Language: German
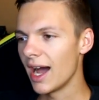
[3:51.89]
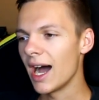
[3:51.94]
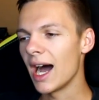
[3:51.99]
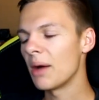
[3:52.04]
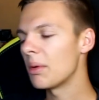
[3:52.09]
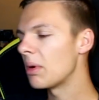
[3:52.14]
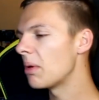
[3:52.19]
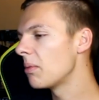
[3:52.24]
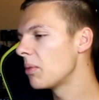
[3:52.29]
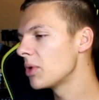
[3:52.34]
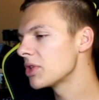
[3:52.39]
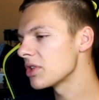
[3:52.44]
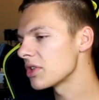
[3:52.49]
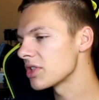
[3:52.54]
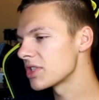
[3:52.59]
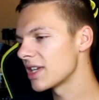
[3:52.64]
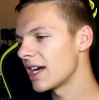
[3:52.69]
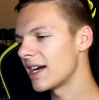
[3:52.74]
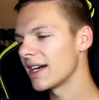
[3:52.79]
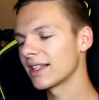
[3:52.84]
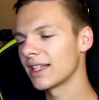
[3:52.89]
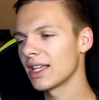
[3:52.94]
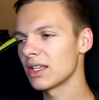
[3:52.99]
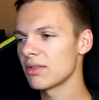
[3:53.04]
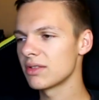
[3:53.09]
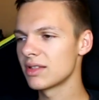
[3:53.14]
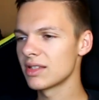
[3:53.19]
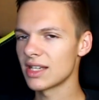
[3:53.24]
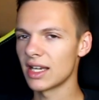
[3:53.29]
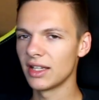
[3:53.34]
Aber man muss auch sagen, dass
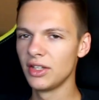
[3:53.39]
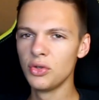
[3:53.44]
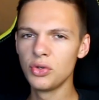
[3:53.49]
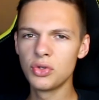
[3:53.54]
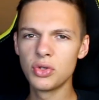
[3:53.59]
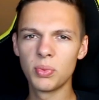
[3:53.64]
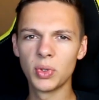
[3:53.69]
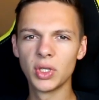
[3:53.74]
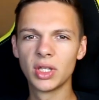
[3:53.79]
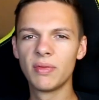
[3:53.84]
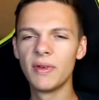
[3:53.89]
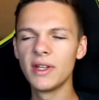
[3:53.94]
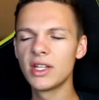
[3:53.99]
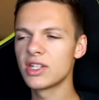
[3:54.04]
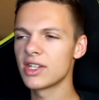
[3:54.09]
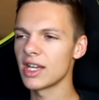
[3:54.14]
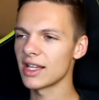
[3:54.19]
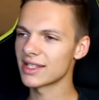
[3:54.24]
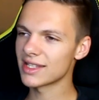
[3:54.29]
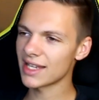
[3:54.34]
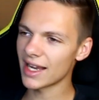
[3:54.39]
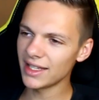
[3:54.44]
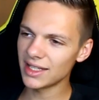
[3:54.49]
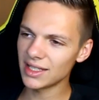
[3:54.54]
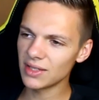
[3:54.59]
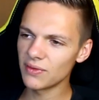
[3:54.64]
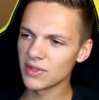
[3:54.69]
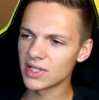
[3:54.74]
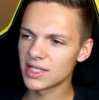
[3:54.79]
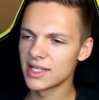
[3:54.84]
was ich an YouTube und Twitch der
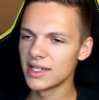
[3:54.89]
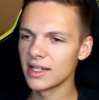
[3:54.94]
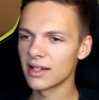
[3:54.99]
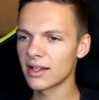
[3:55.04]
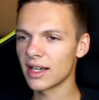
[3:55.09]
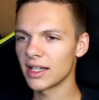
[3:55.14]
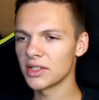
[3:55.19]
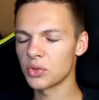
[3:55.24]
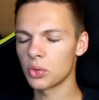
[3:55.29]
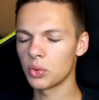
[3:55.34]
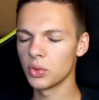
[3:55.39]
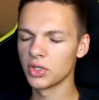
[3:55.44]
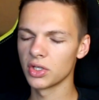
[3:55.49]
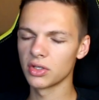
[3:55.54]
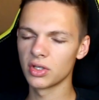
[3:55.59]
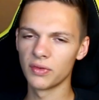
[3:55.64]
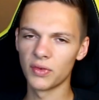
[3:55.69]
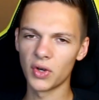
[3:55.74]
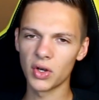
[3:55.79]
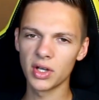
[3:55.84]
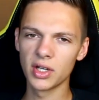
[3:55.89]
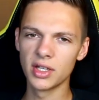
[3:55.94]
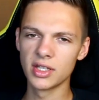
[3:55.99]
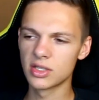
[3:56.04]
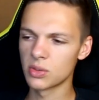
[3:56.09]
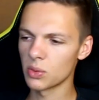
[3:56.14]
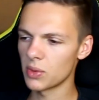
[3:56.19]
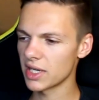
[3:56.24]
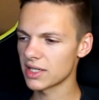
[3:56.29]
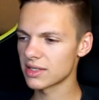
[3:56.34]
Zeit investiere, gerade auch unter der Woche,
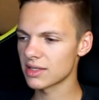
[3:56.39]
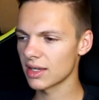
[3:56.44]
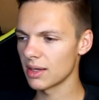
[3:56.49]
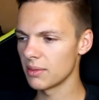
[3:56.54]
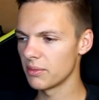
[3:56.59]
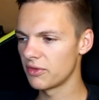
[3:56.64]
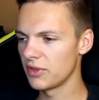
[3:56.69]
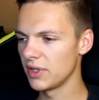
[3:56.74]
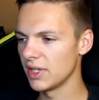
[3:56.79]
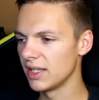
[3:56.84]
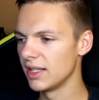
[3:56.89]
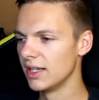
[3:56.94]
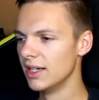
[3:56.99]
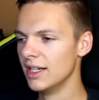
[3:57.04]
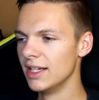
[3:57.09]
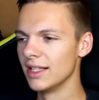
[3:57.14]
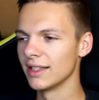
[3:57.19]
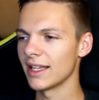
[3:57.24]
ist so extrem viel,